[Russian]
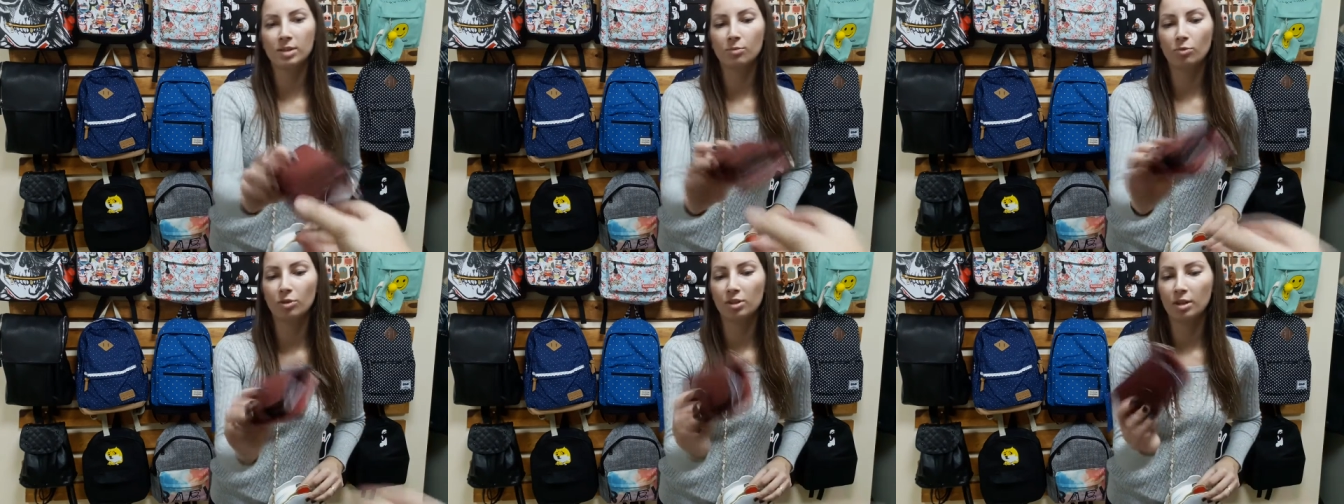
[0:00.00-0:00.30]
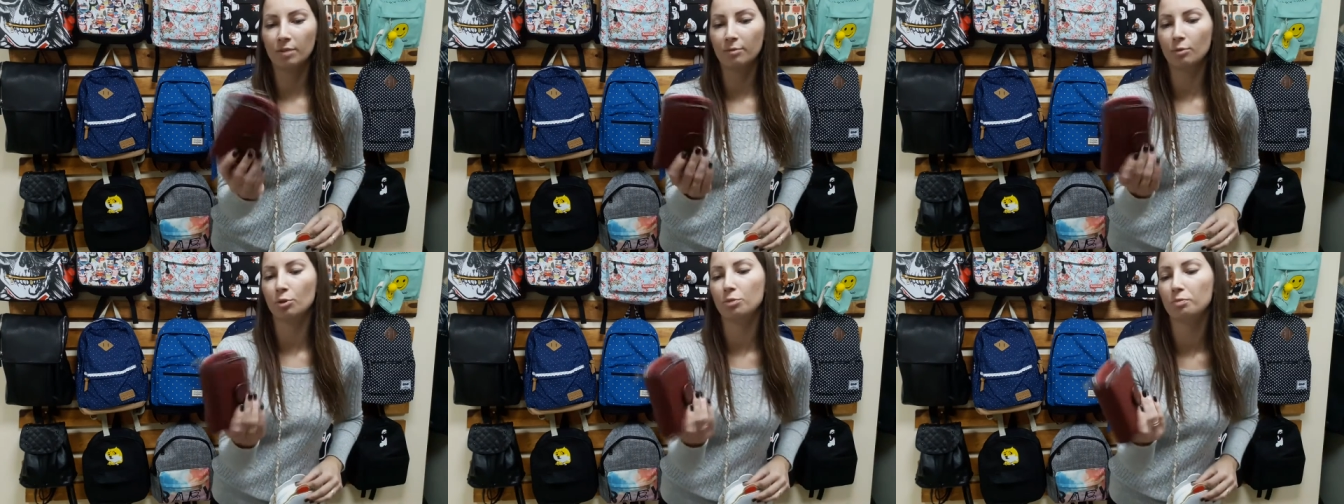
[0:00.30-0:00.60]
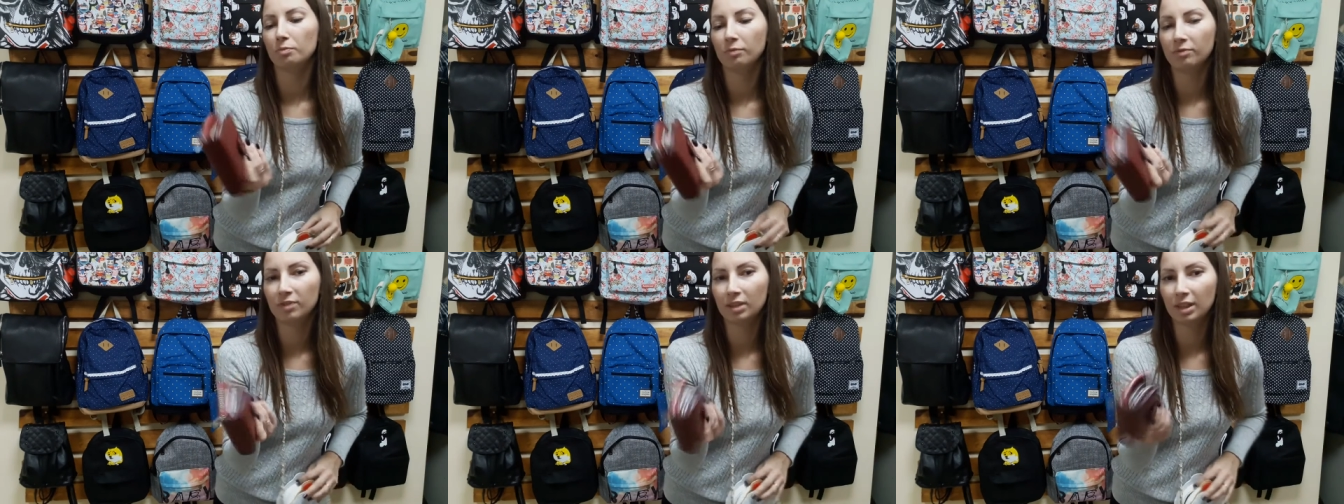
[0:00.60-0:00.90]
смотрим,
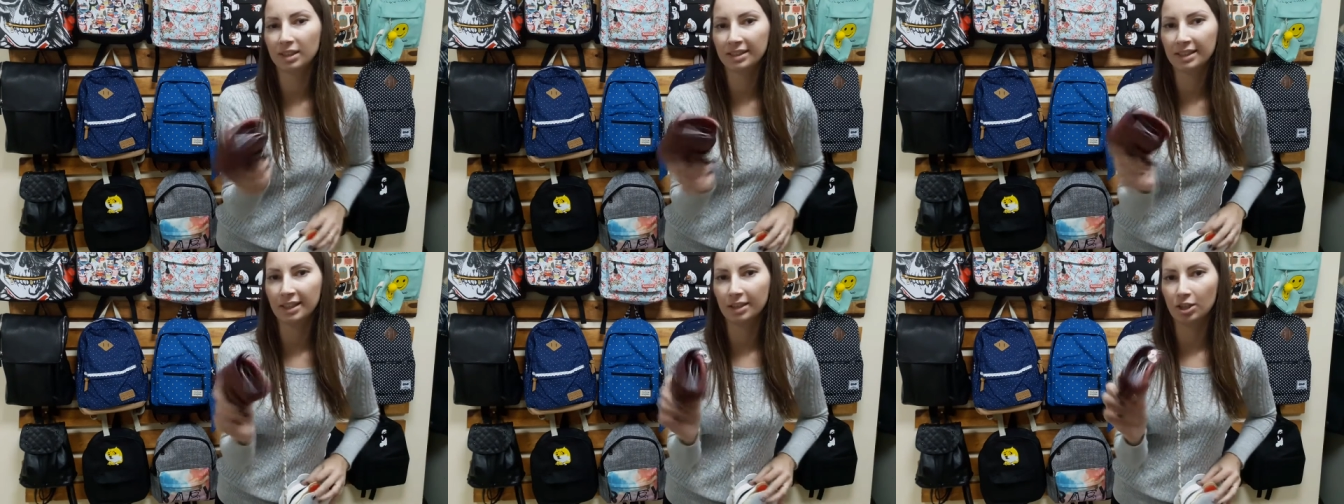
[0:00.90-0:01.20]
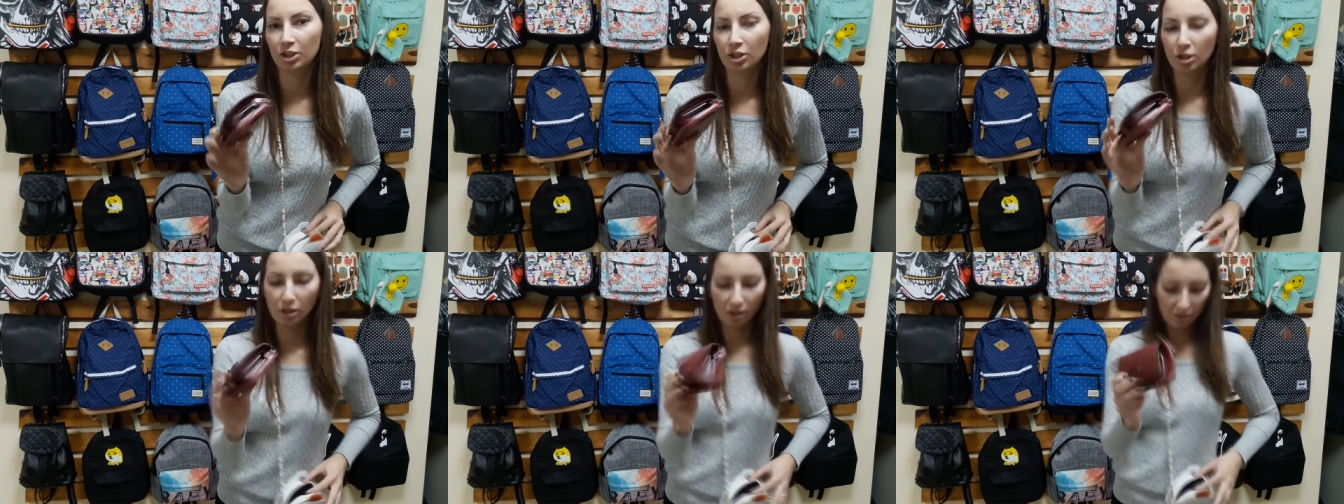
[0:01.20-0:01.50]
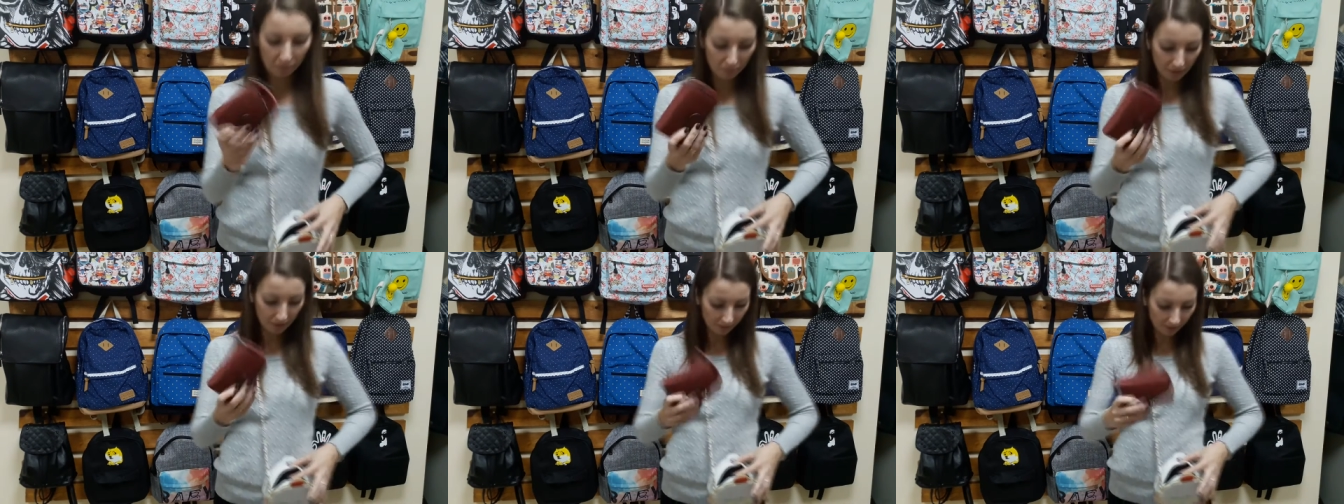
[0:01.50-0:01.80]
он достаточно
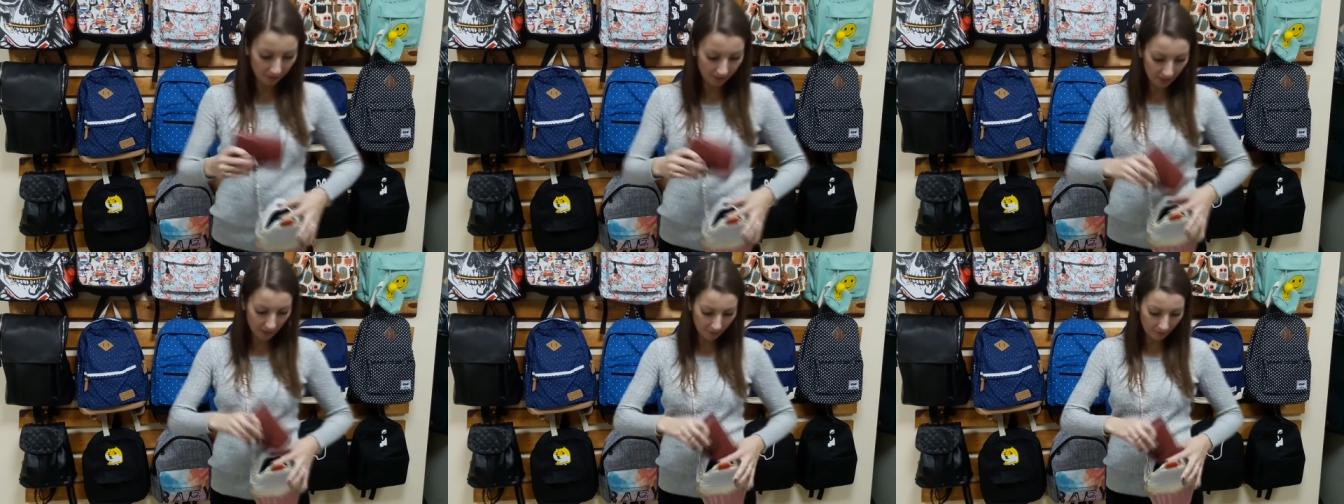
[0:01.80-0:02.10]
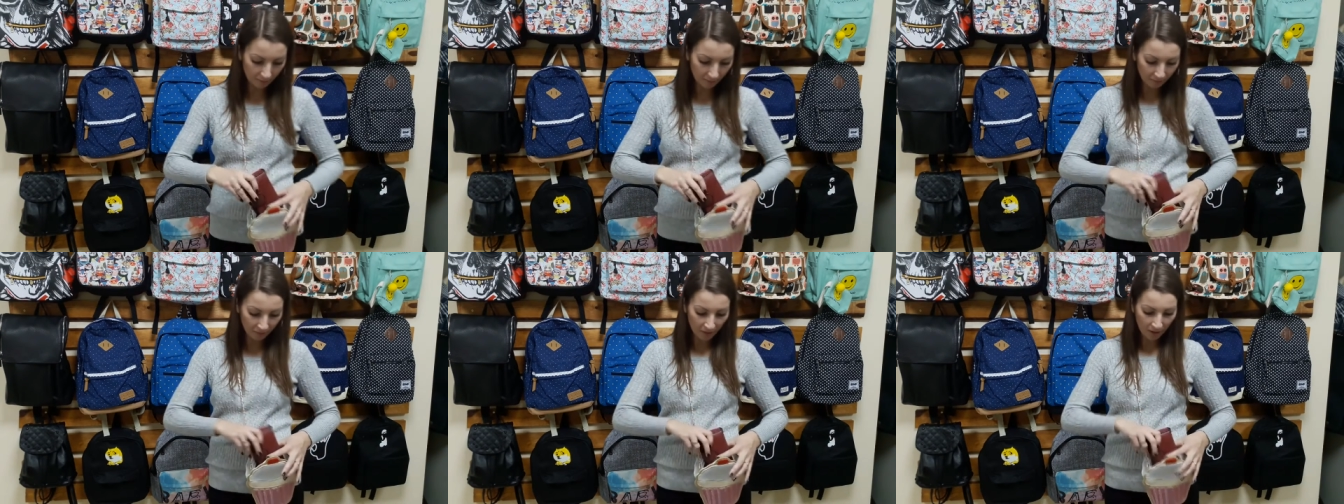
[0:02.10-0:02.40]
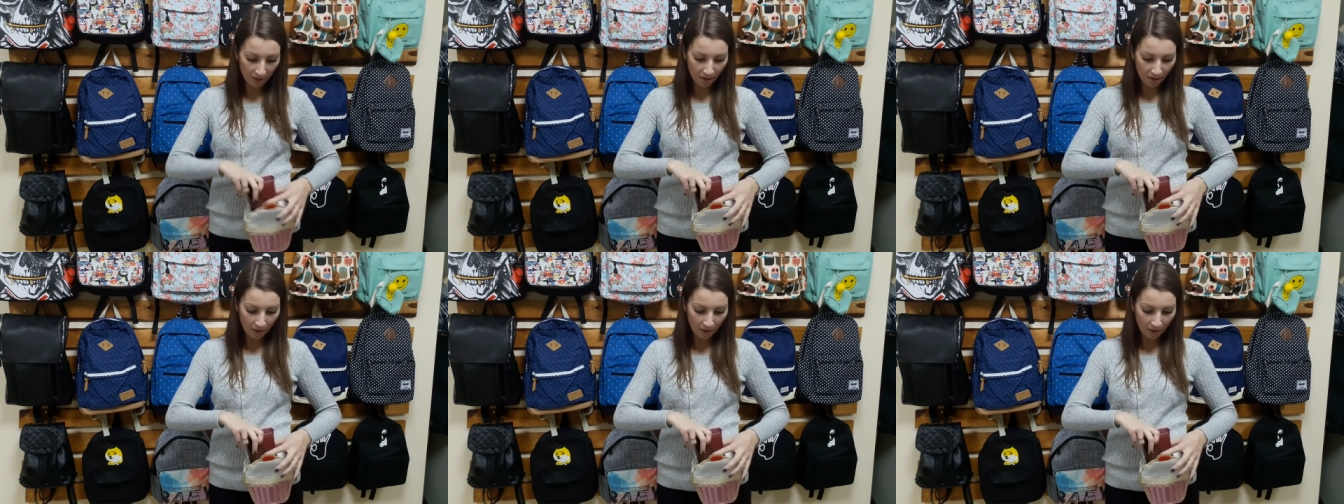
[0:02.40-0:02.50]
набит всем,